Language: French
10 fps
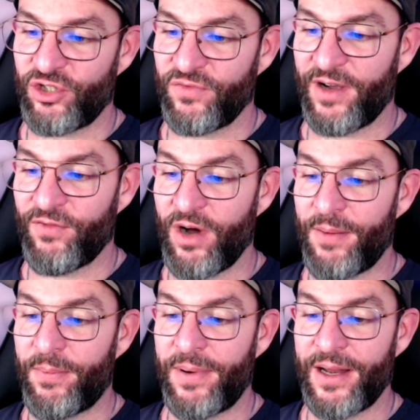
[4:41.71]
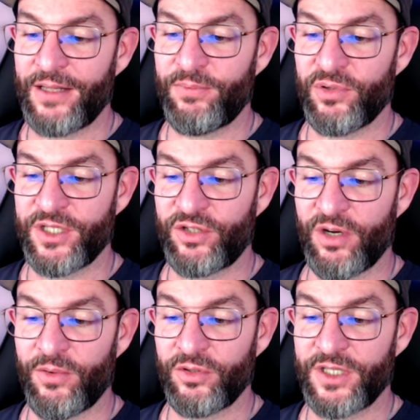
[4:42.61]
tu vas avoir plein de petites
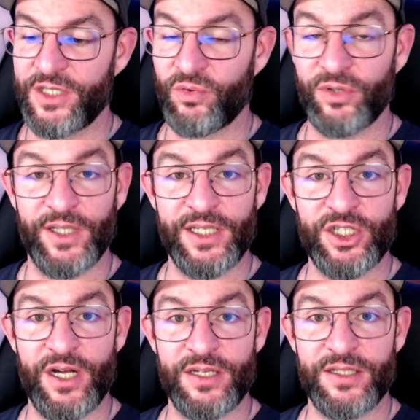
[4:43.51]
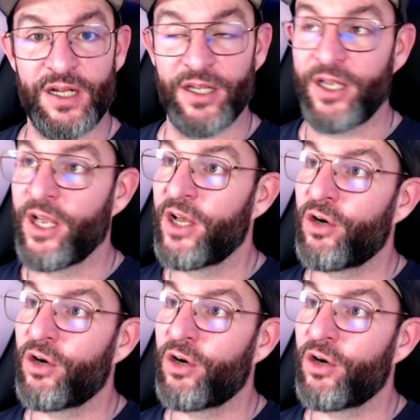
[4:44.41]
commandes qui sont déjà installées,